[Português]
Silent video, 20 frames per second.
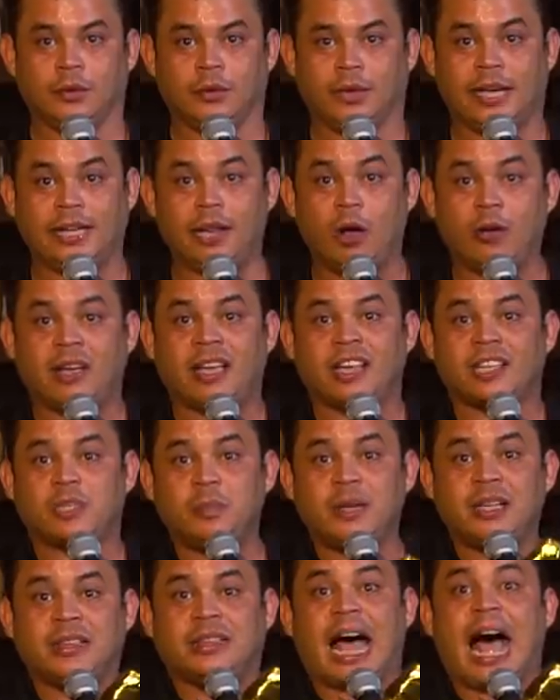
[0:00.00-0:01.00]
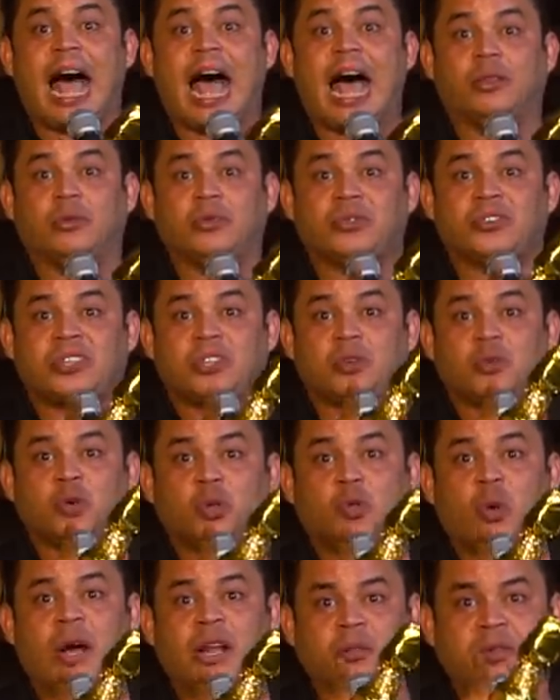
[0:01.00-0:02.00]
que não quis me dar no
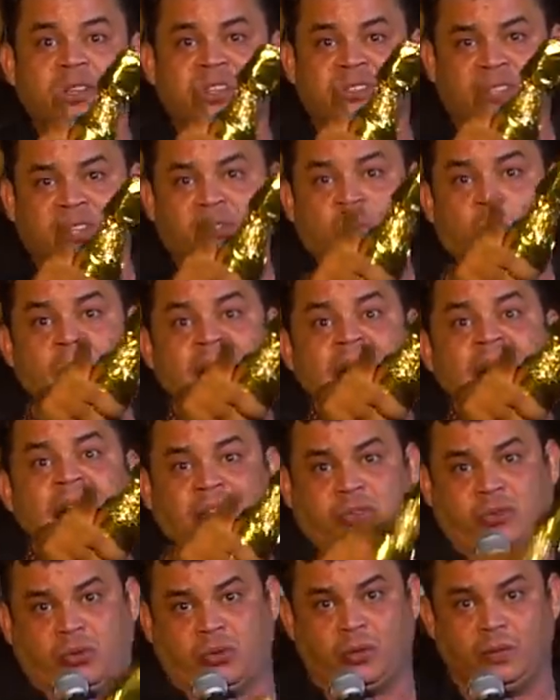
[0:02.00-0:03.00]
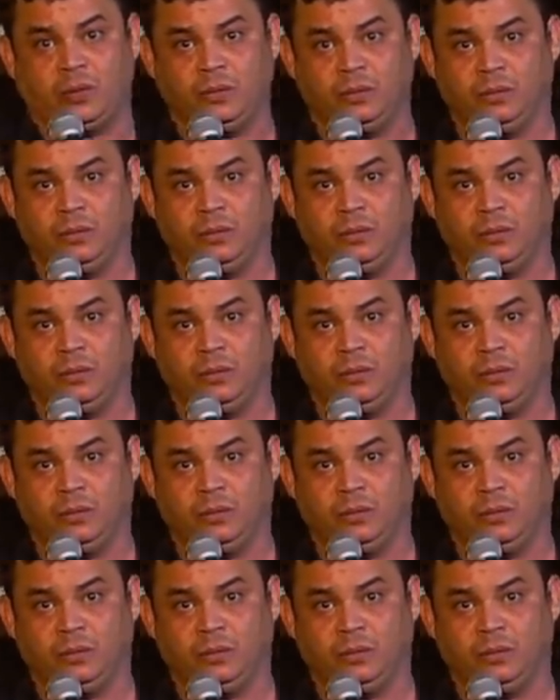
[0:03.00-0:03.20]
segundo ano do ensino médio.